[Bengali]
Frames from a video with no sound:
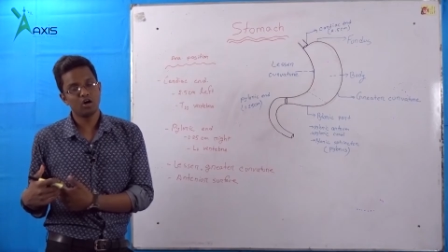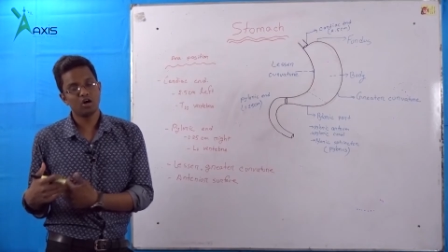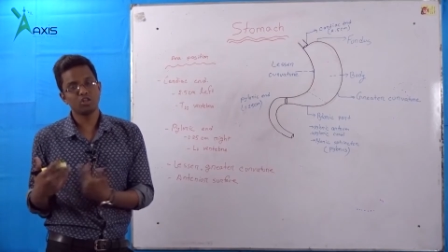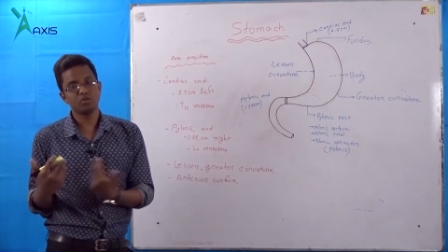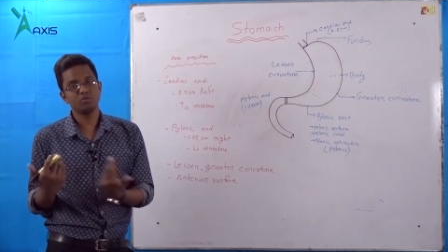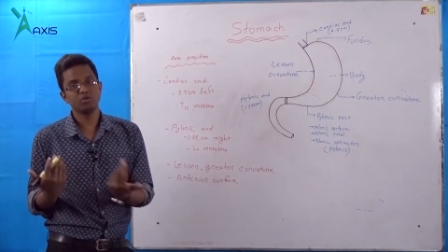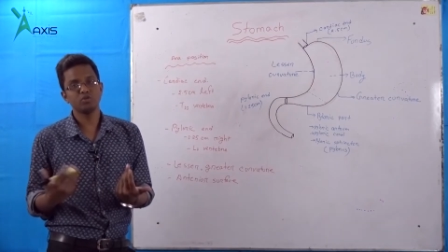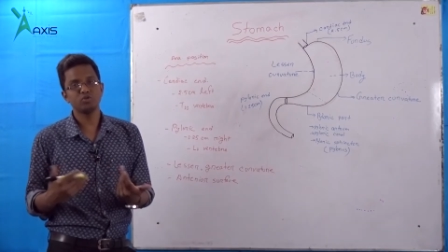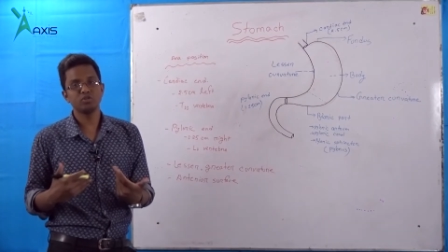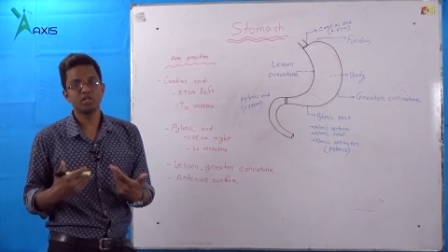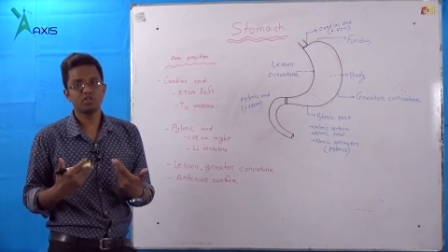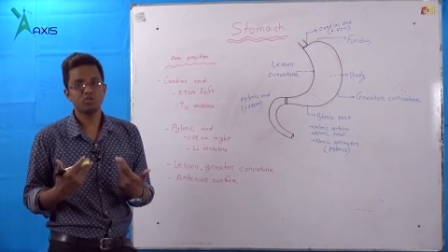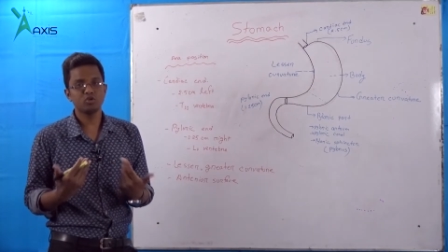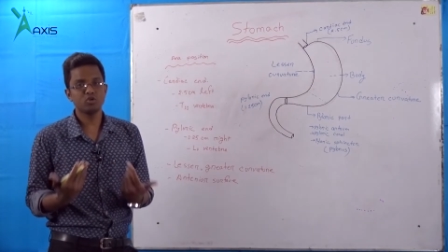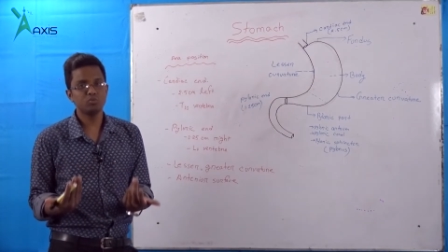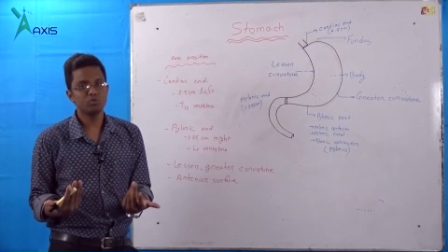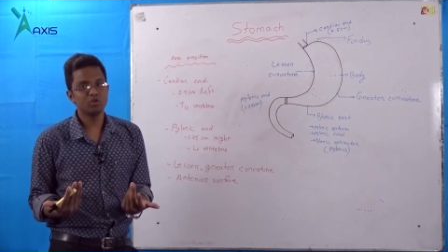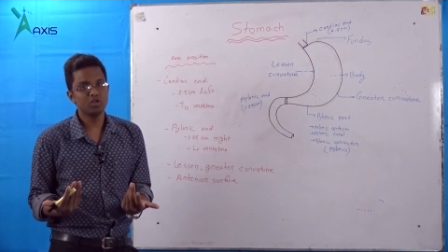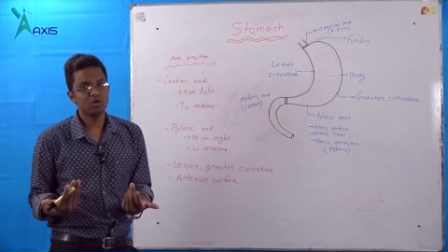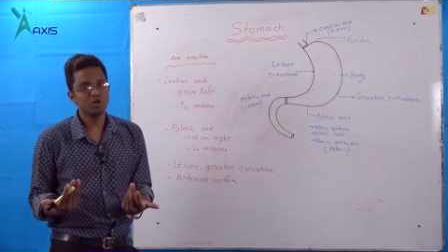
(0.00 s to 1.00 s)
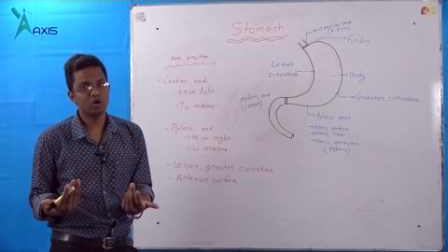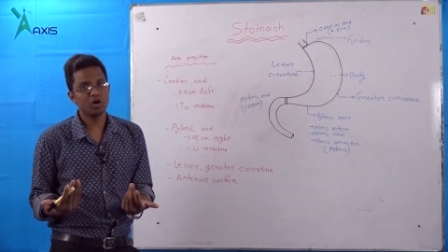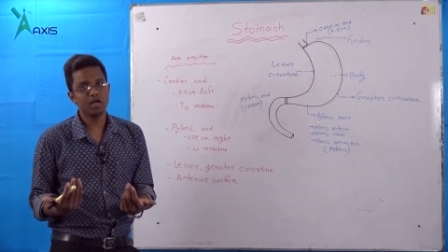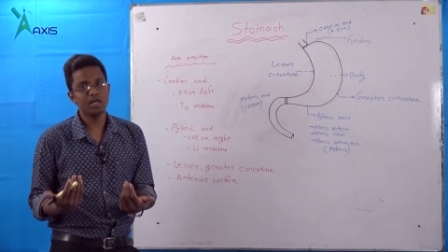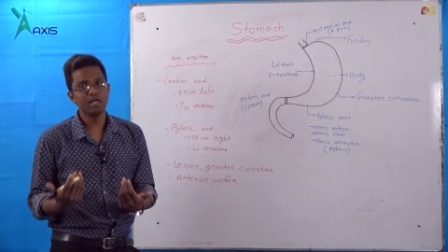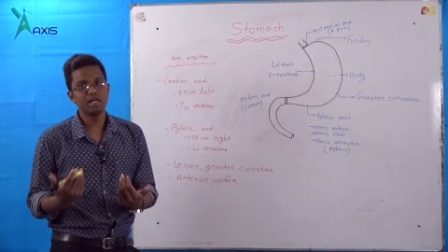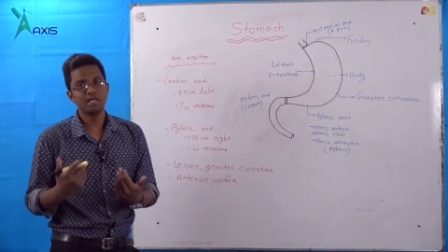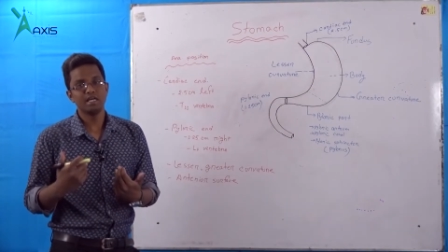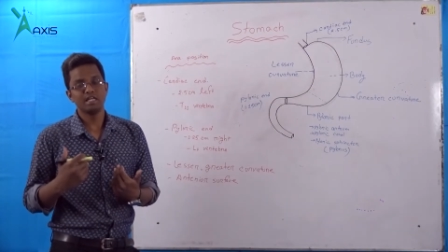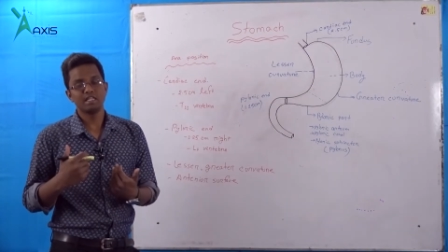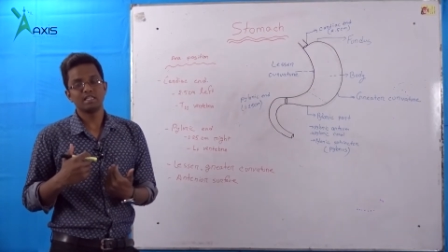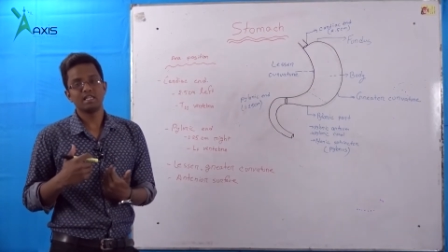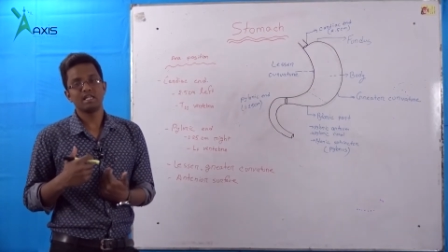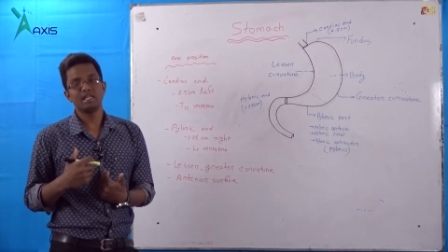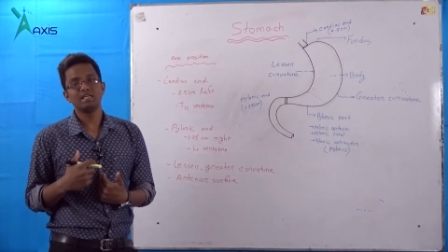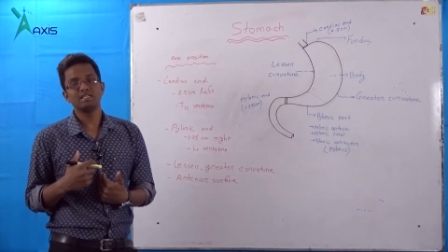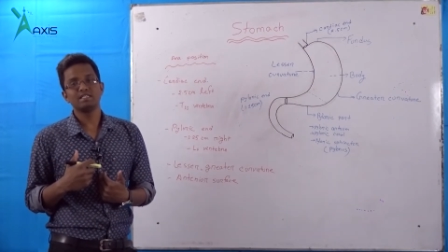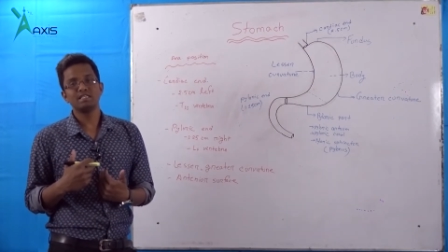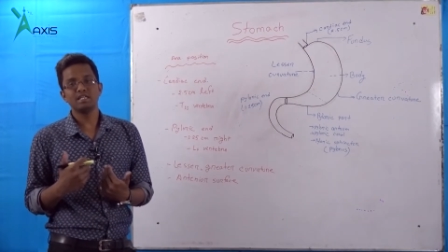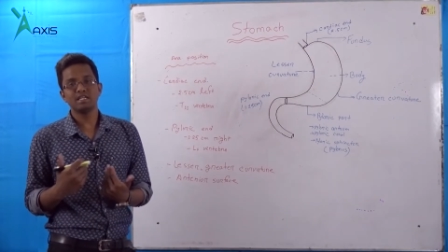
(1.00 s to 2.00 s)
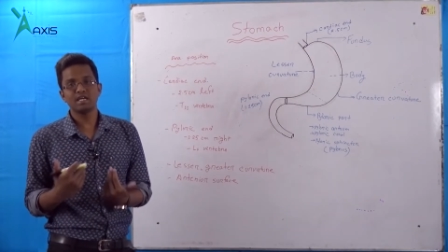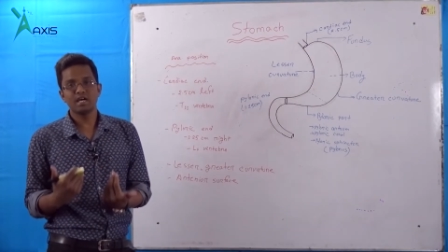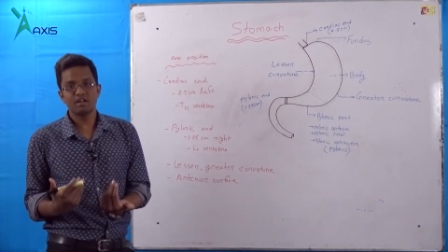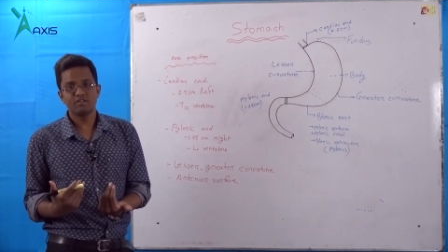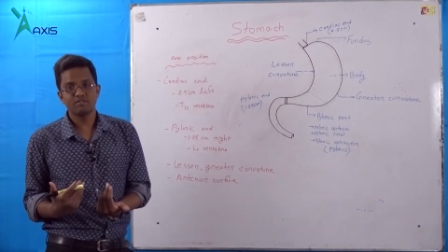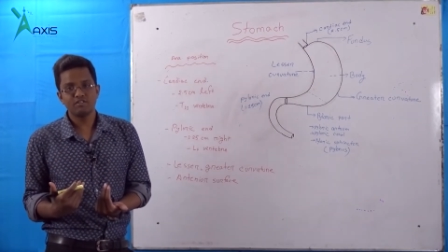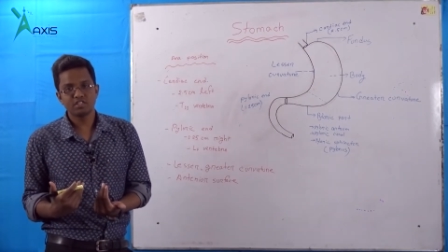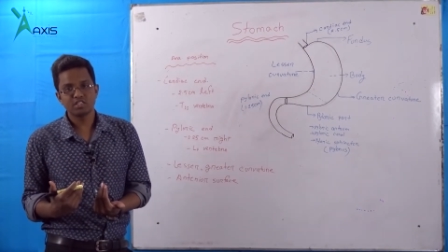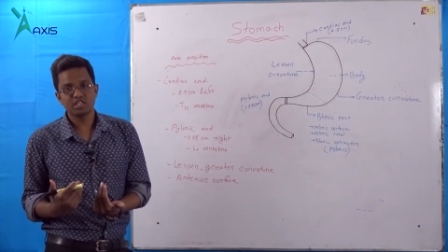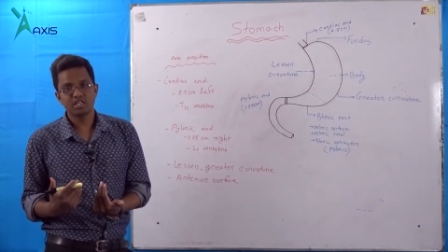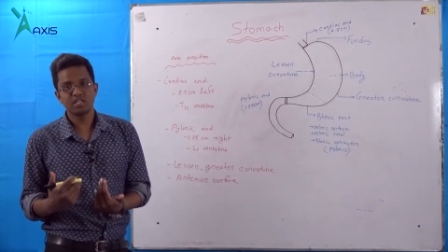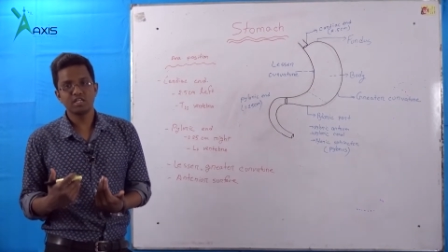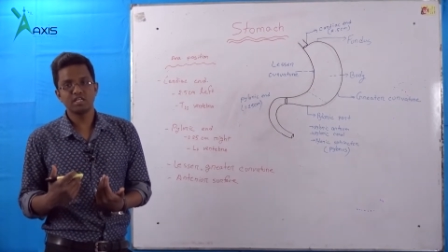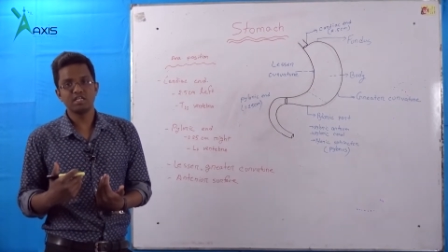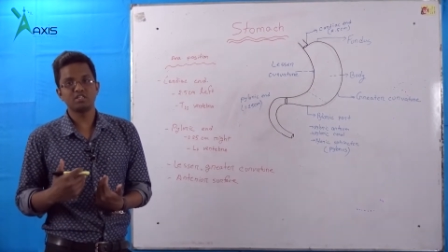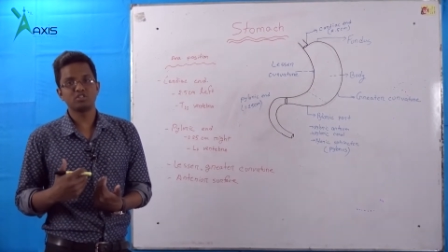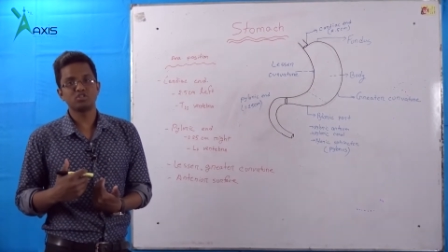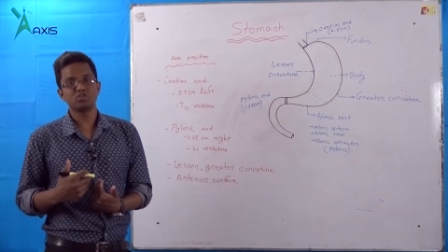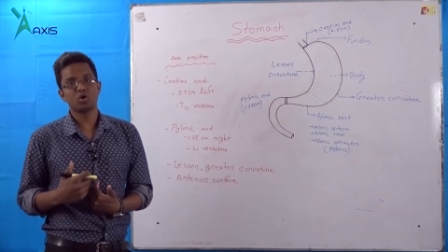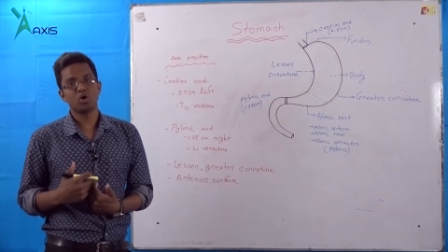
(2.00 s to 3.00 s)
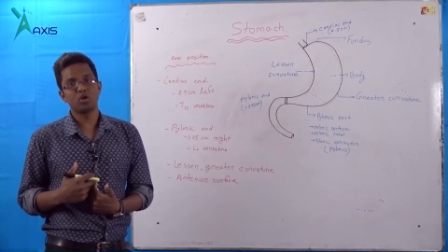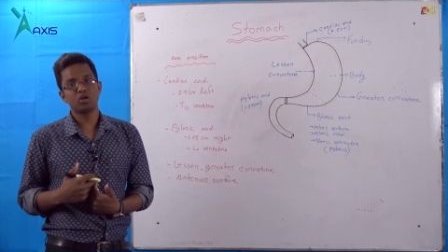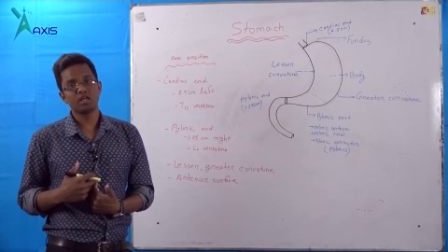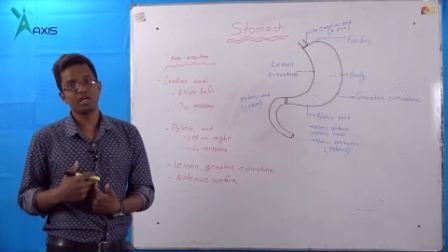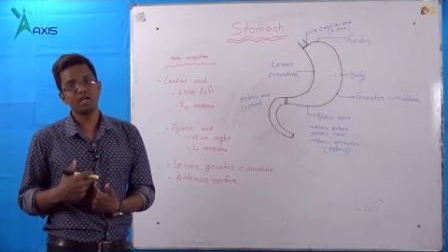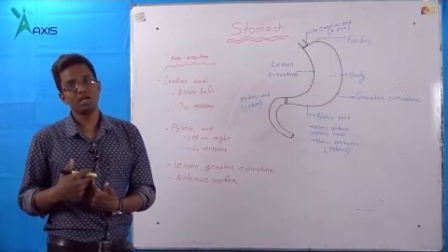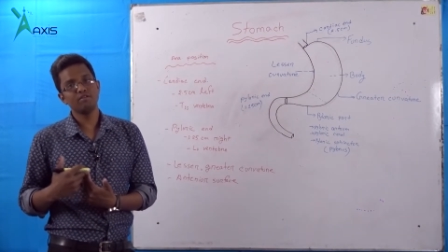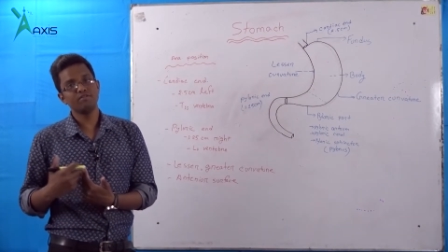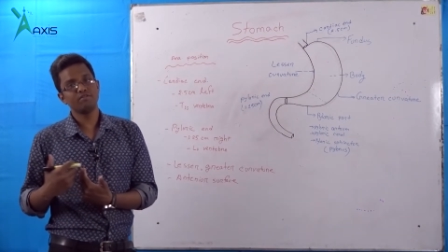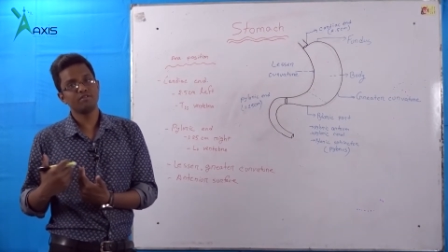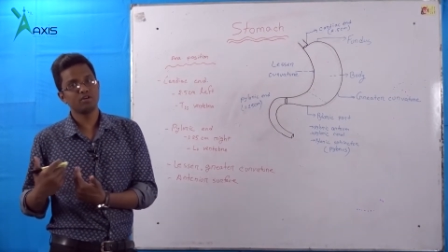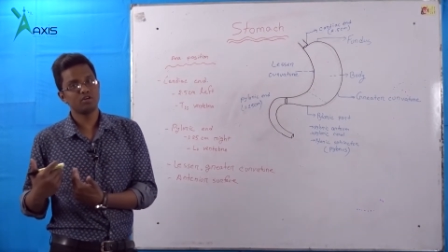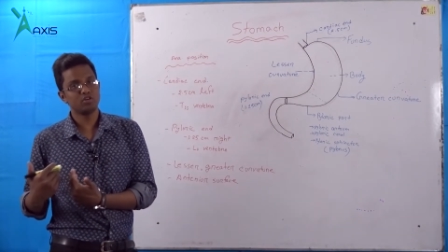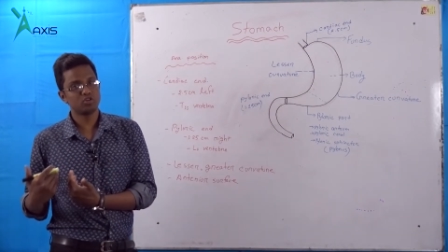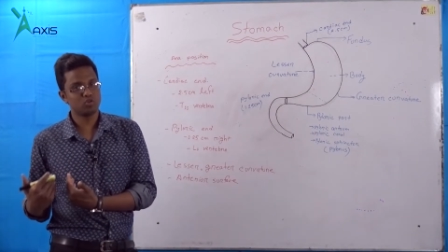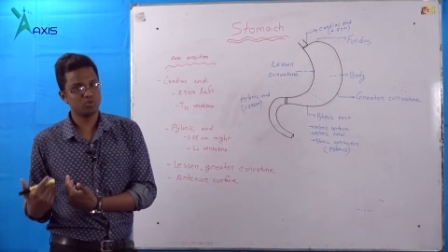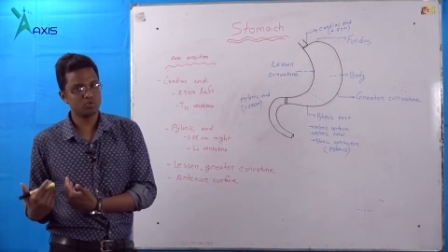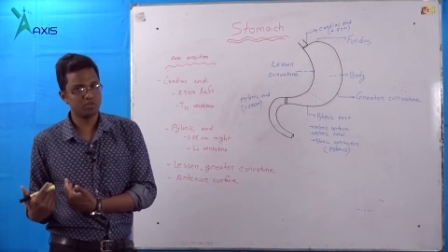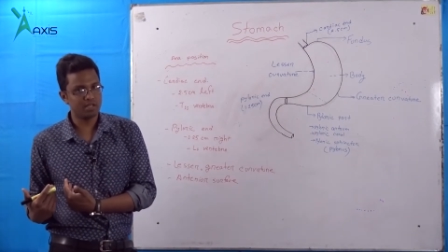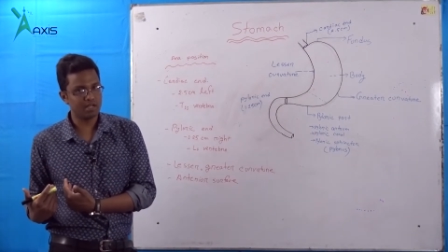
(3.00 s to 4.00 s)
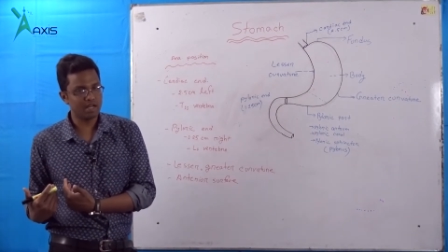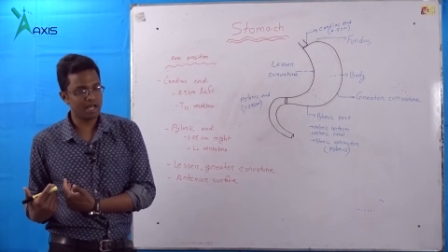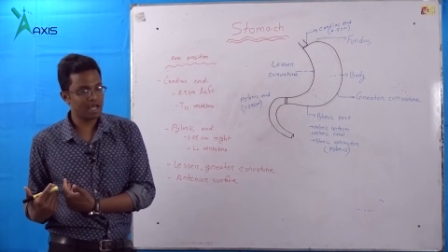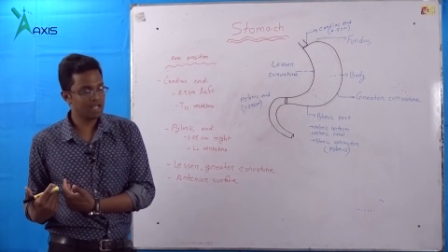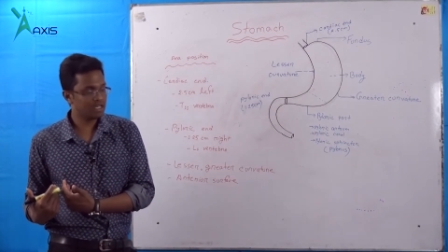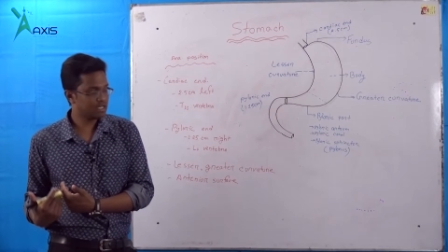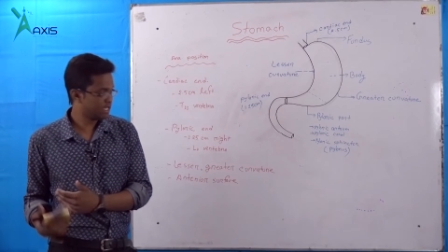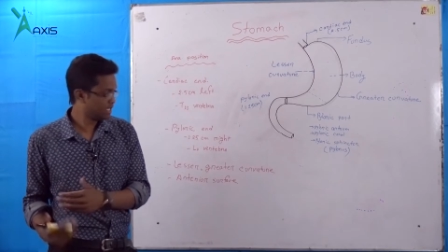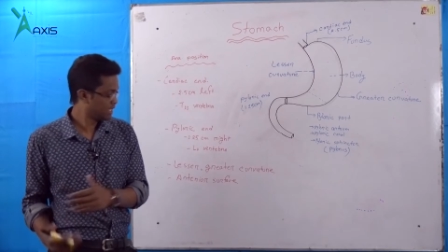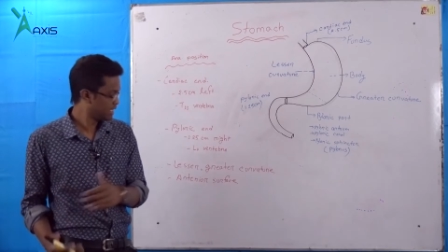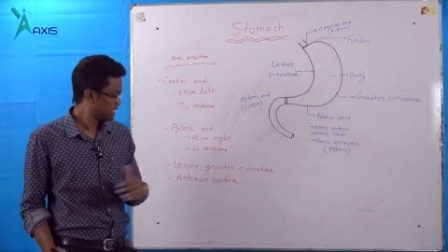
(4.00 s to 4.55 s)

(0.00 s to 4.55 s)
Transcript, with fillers: অথবা শুধু এতটুকু বললেও হয় দ্য লেসার কার্ভেচার ইজ কনকেভ টু দ্য রাইট